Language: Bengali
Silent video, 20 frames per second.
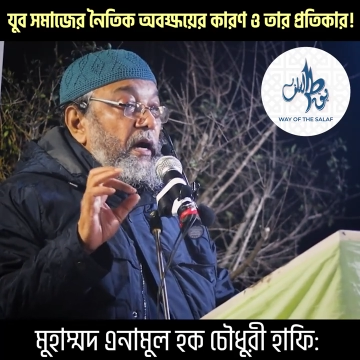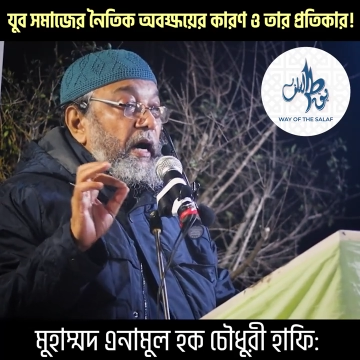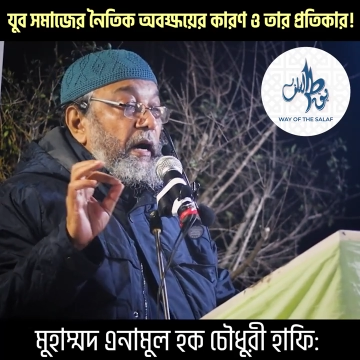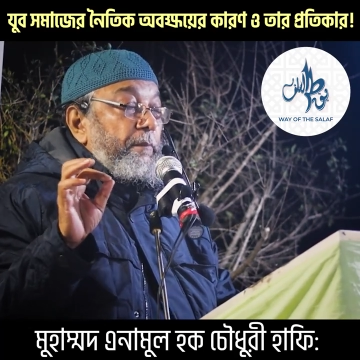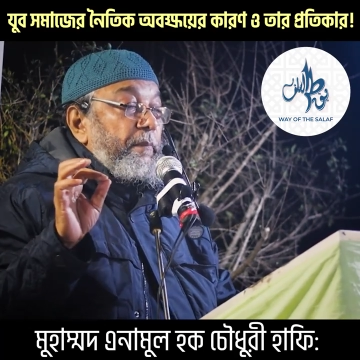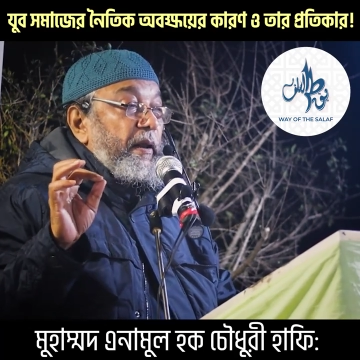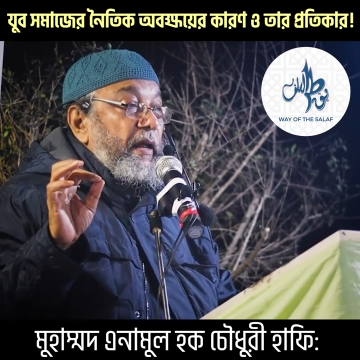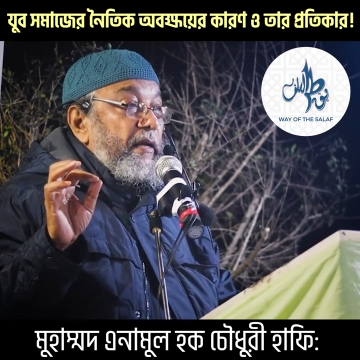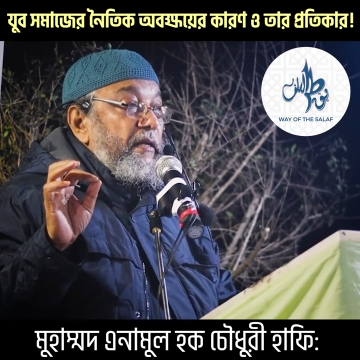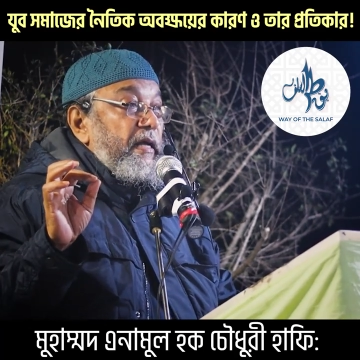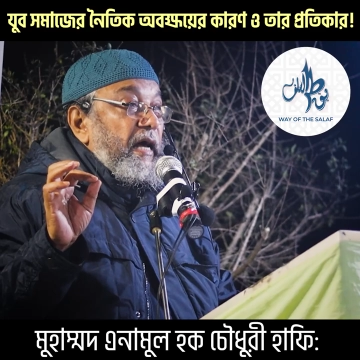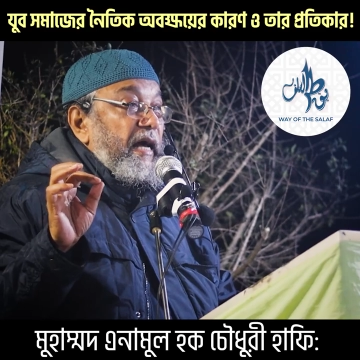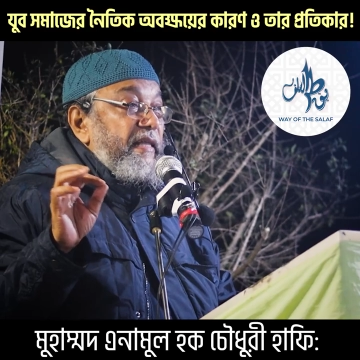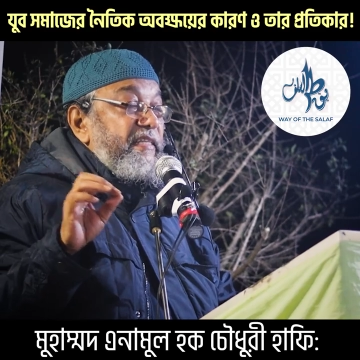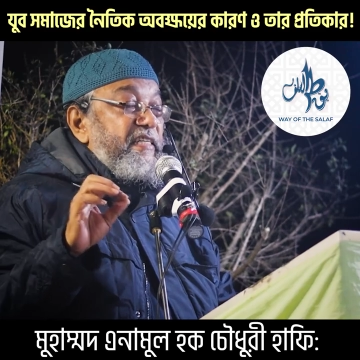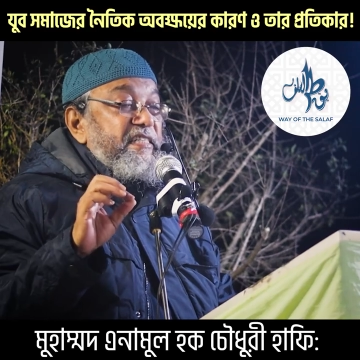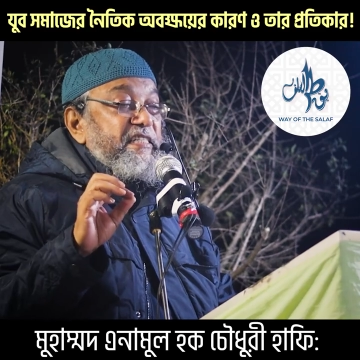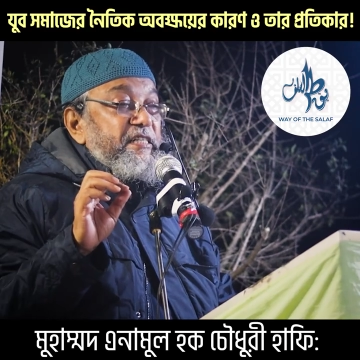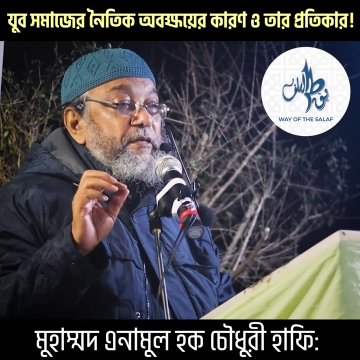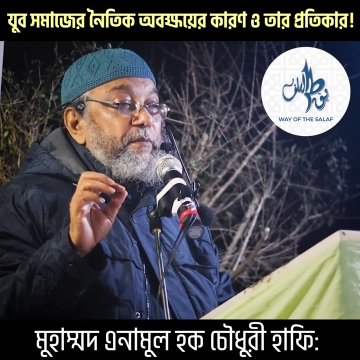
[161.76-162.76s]
আপনার
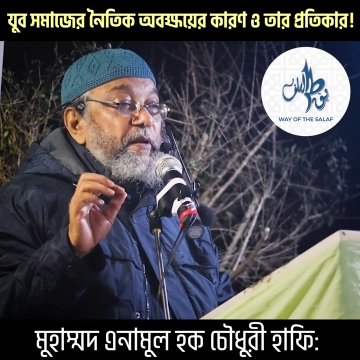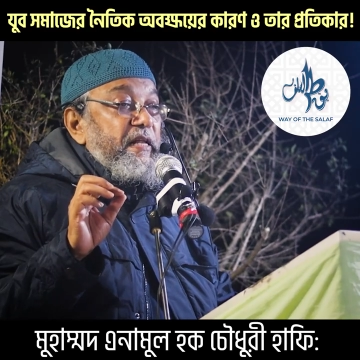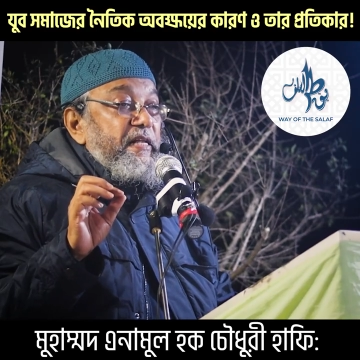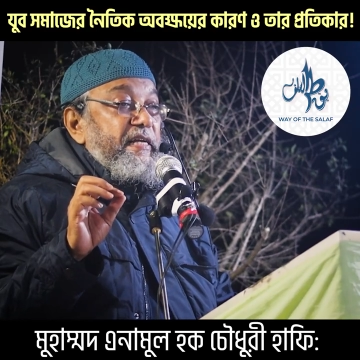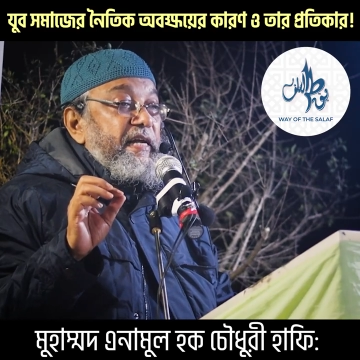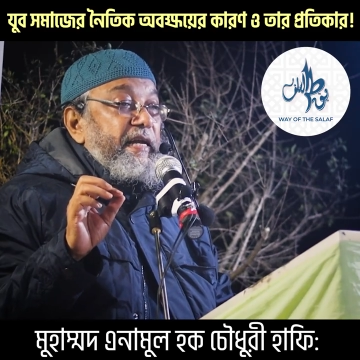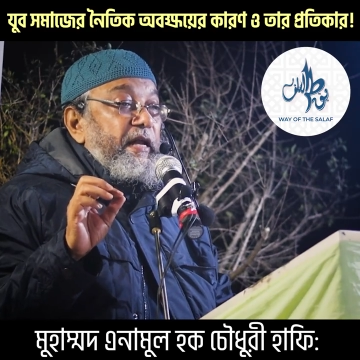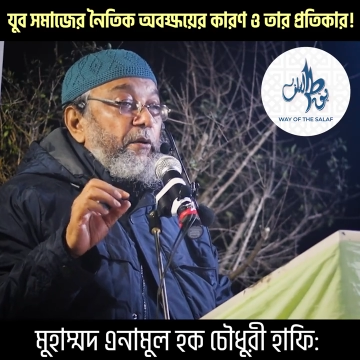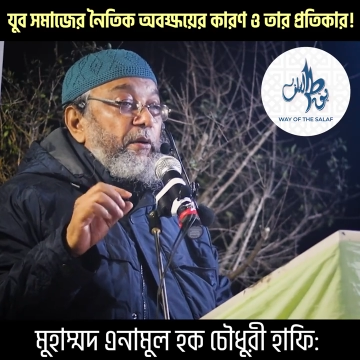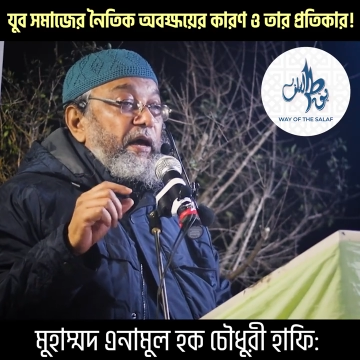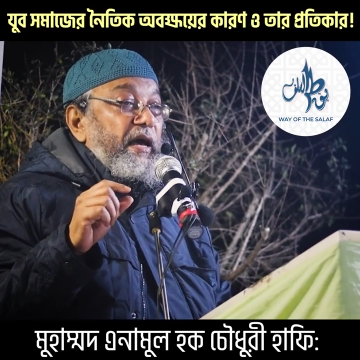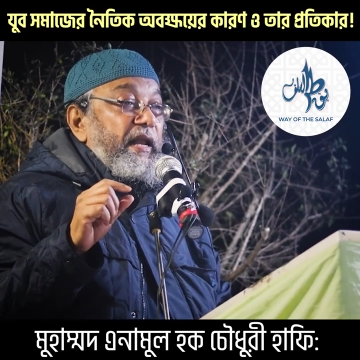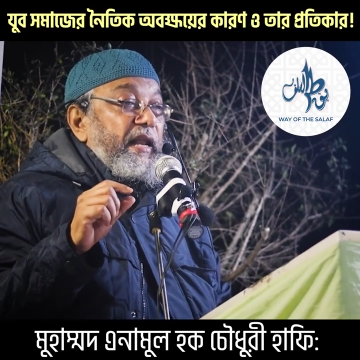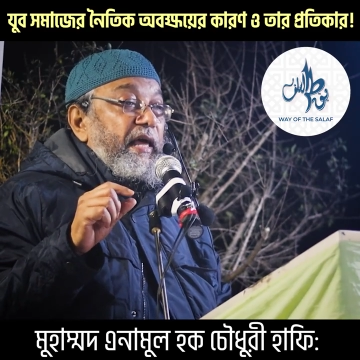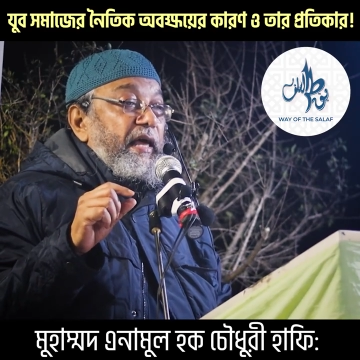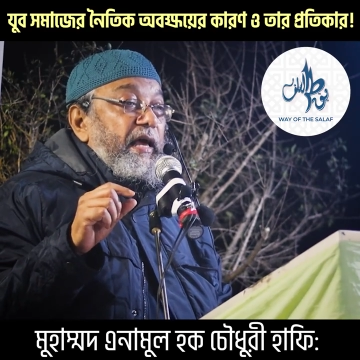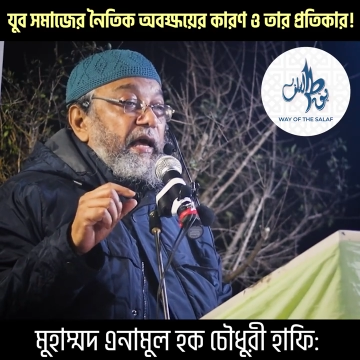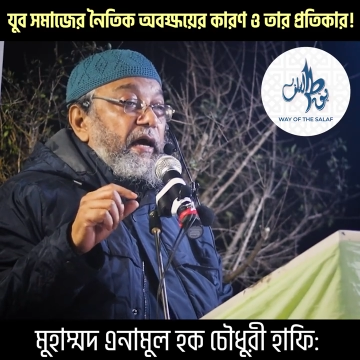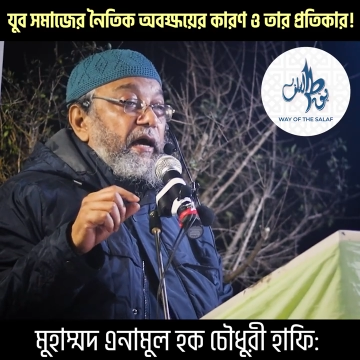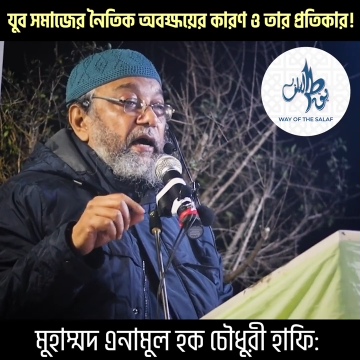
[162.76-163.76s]
হাদিস জিবরিল যেটা ওইখানে
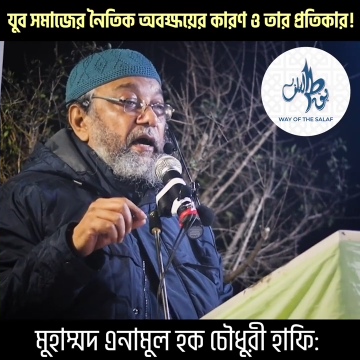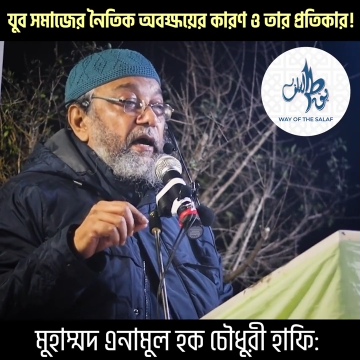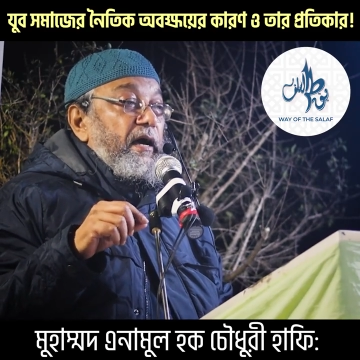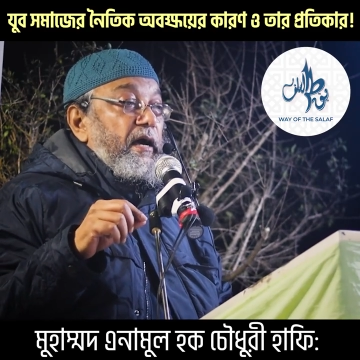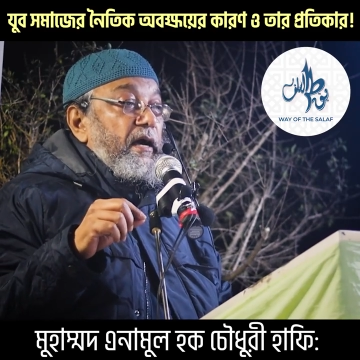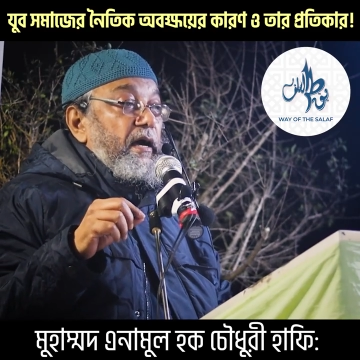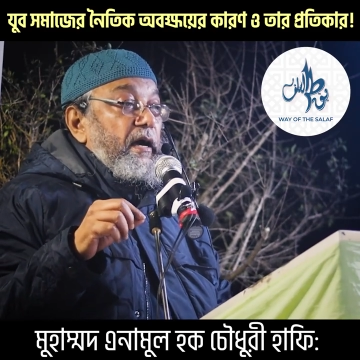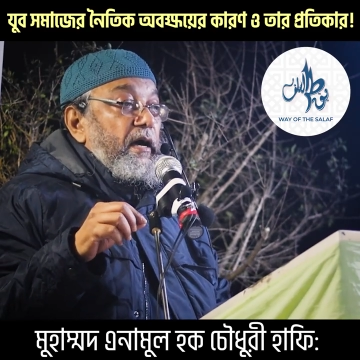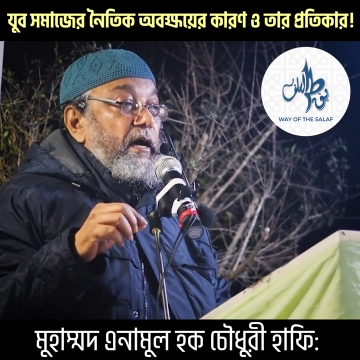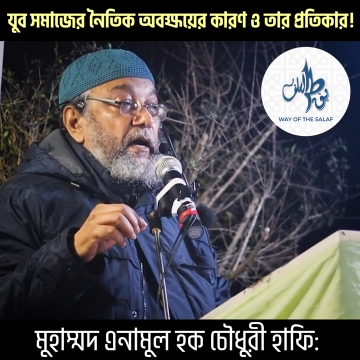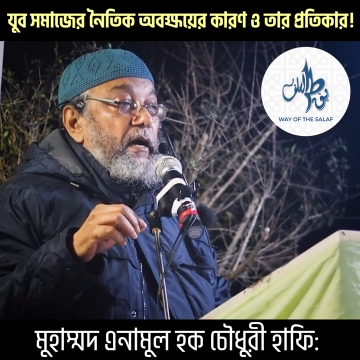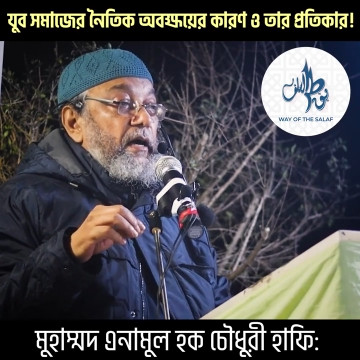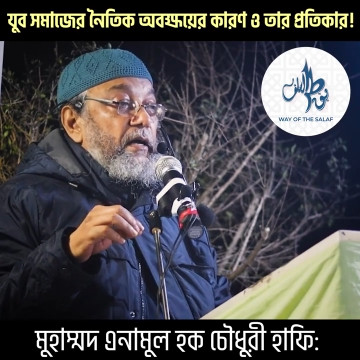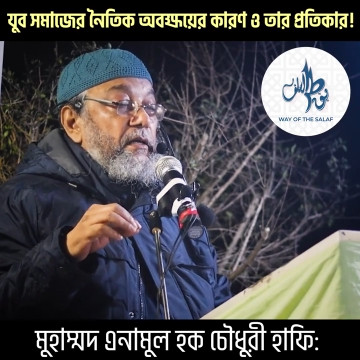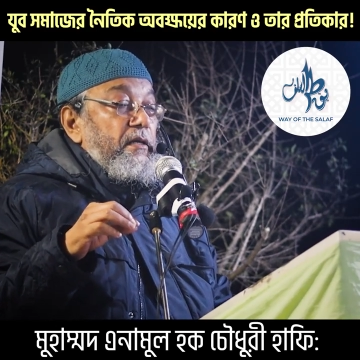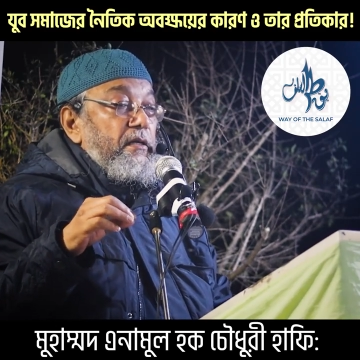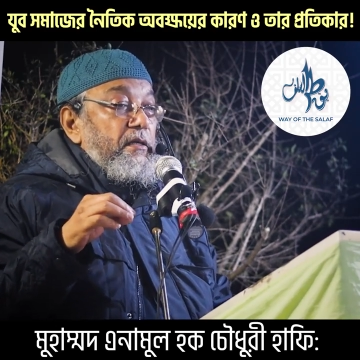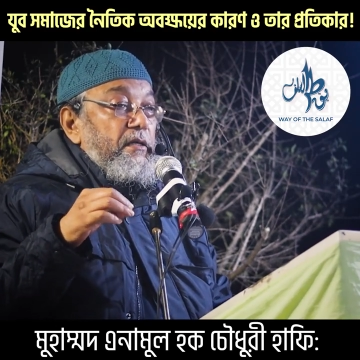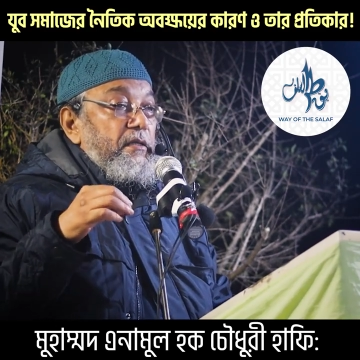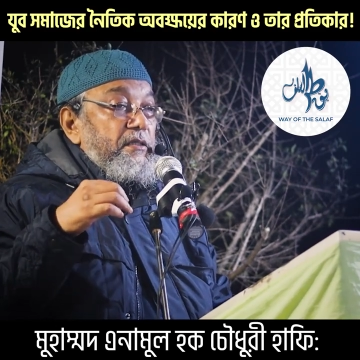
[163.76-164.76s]

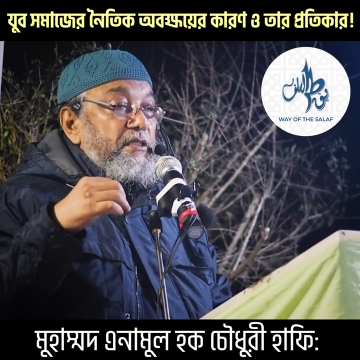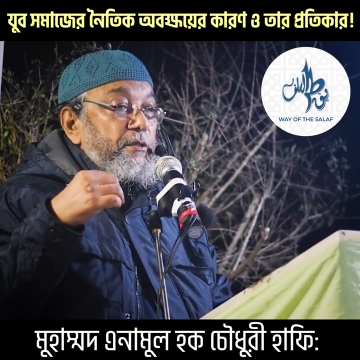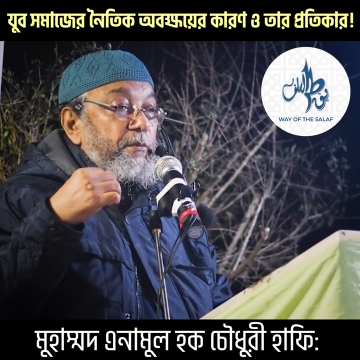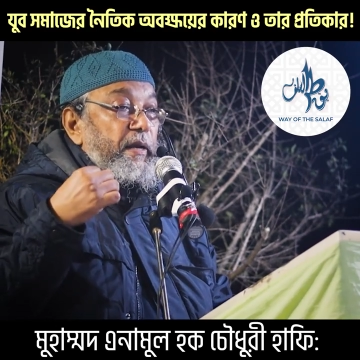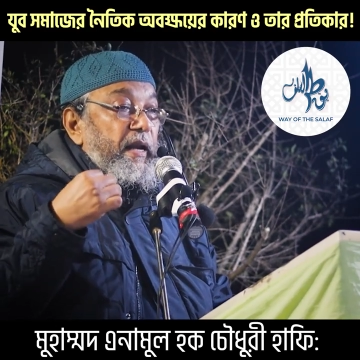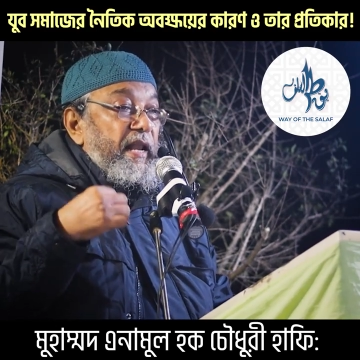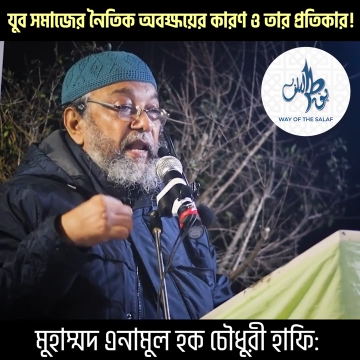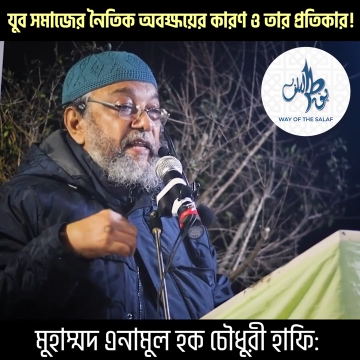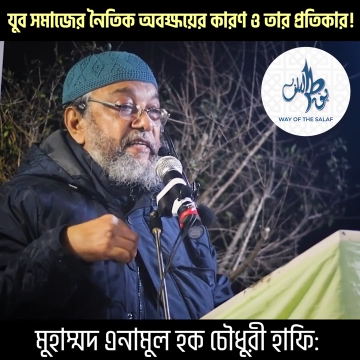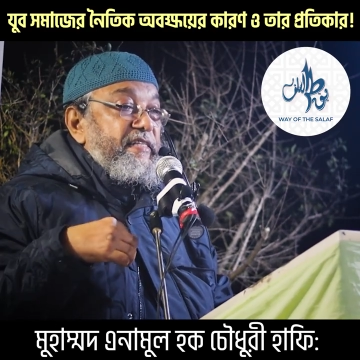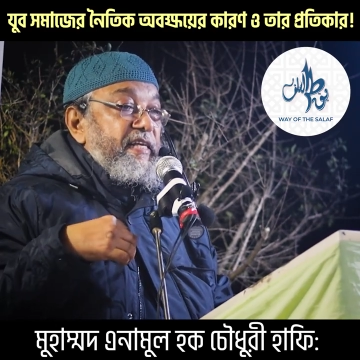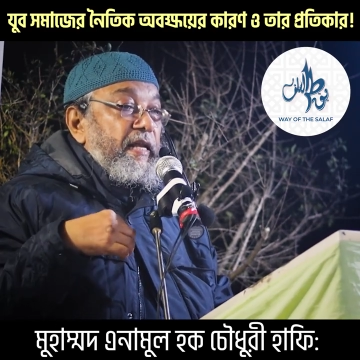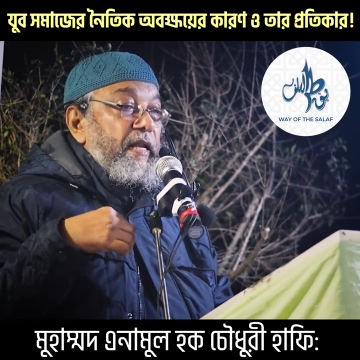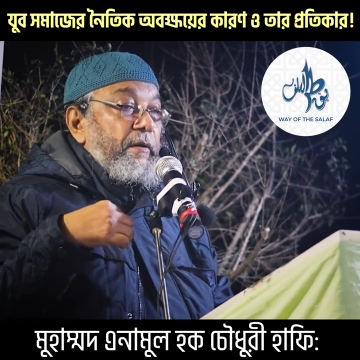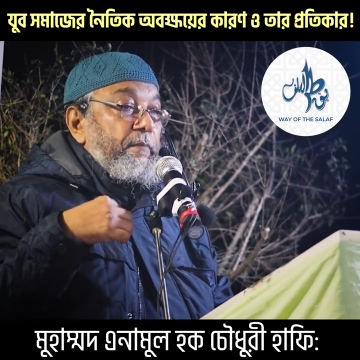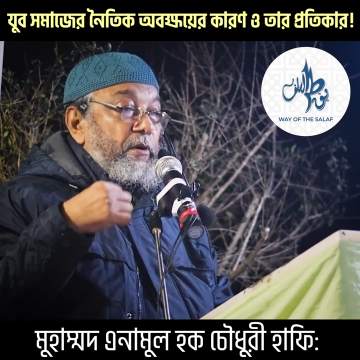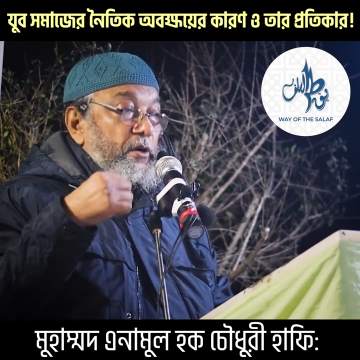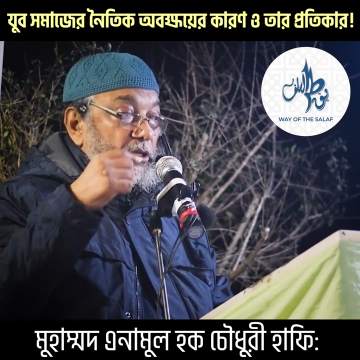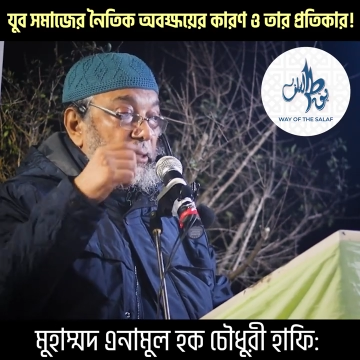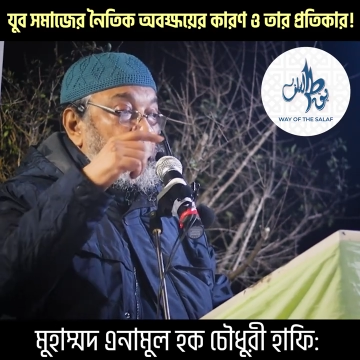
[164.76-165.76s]
জিবরাল সাল্লাম